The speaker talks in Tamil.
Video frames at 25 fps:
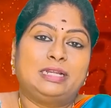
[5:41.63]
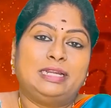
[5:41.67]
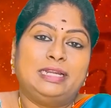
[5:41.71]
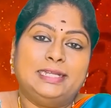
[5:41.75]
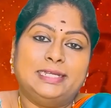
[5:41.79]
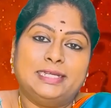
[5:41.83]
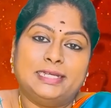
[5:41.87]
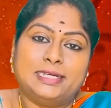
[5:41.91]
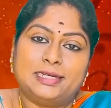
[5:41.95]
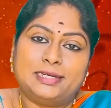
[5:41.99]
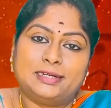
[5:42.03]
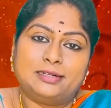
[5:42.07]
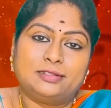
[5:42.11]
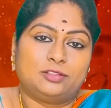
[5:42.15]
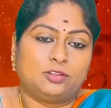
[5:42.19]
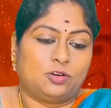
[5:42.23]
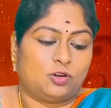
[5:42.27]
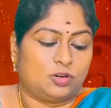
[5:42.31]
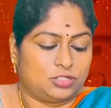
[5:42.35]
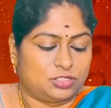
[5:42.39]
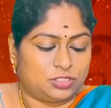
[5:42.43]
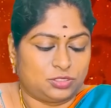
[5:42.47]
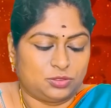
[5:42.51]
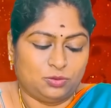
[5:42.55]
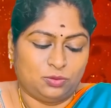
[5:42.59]
கிளியர்
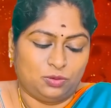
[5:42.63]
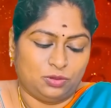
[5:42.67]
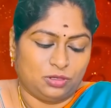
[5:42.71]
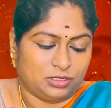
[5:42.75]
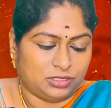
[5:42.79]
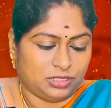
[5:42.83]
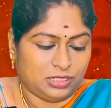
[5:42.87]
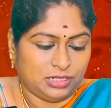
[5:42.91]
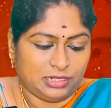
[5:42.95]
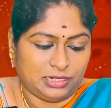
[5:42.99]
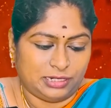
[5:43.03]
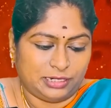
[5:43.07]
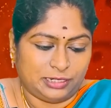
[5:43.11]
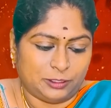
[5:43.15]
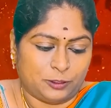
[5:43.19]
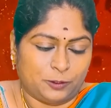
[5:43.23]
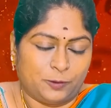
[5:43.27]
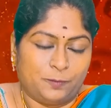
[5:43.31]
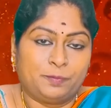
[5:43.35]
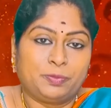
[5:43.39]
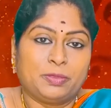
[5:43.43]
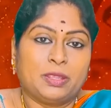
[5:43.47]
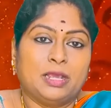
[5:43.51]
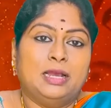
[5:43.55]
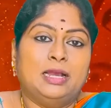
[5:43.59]
தாட்ஸும் உங்களுக்கு
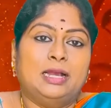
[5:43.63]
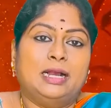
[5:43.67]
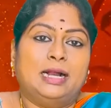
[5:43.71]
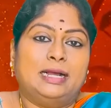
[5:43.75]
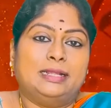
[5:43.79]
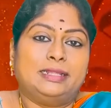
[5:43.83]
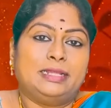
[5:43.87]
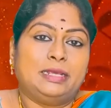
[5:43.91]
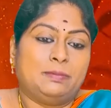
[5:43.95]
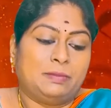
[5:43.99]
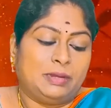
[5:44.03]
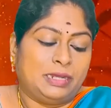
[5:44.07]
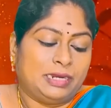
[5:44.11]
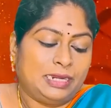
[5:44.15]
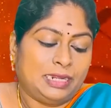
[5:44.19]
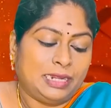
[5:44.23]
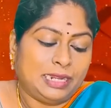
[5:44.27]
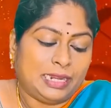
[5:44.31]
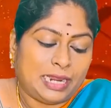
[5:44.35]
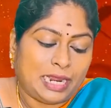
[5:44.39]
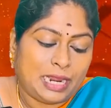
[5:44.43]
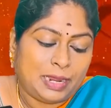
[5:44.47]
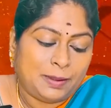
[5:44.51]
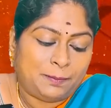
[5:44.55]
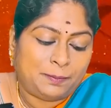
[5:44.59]
கிடைக்கும் அதே மாதிரி
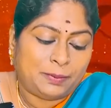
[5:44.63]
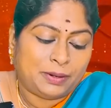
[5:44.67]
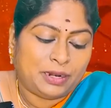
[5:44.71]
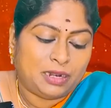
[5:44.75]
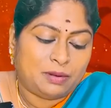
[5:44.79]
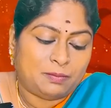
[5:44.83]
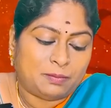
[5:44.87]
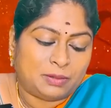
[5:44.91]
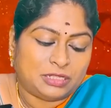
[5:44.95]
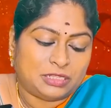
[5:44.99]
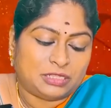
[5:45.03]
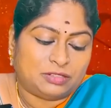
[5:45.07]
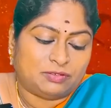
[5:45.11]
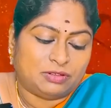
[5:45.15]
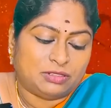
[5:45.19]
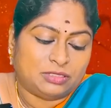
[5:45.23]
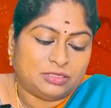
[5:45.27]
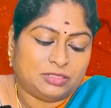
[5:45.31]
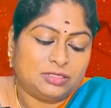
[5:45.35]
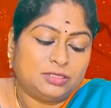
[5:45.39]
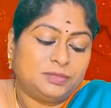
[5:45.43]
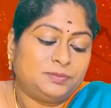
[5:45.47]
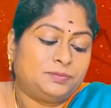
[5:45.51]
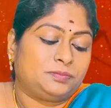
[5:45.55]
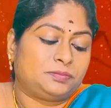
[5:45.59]
ஏப்ரல் மந்த்
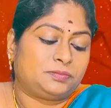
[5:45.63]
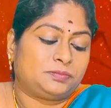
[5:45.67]
வந்து